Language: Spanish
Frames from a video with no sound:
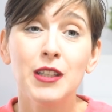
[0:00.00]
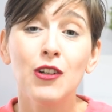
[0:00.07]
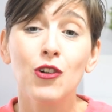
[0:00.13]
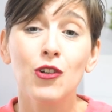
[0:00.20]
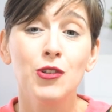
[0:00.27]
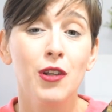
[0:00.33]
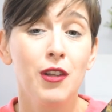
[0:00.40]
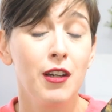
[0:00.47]
lo
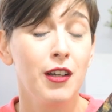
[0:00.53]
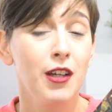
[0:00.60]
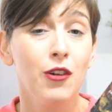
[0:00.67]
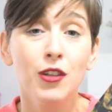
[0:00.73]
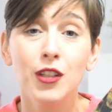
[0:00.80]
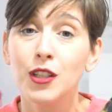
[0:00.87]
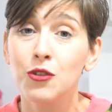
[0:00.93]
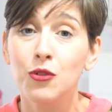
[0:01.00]
consiguió
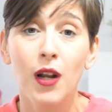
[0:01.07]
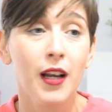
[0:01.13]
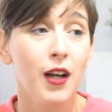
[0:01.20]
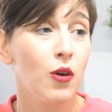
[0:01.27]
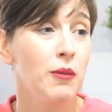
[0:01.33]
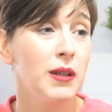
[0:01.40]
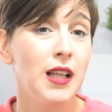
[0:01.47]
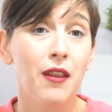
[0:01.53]
y es una
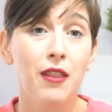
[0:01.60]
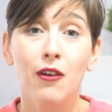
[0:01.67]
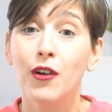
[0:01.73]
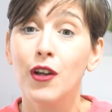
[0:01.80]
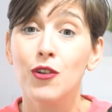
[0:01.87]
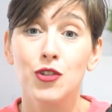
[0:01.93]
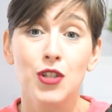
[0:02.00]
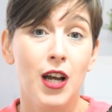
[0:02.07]
recomendación
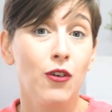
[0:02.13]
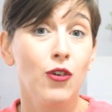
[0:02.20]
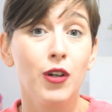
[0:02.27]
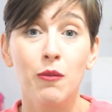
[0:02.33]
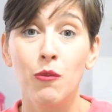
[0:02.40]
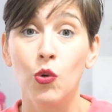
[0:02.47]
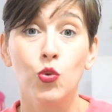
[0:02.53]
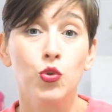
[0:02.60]
que os hago que
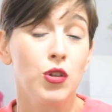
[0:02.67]
me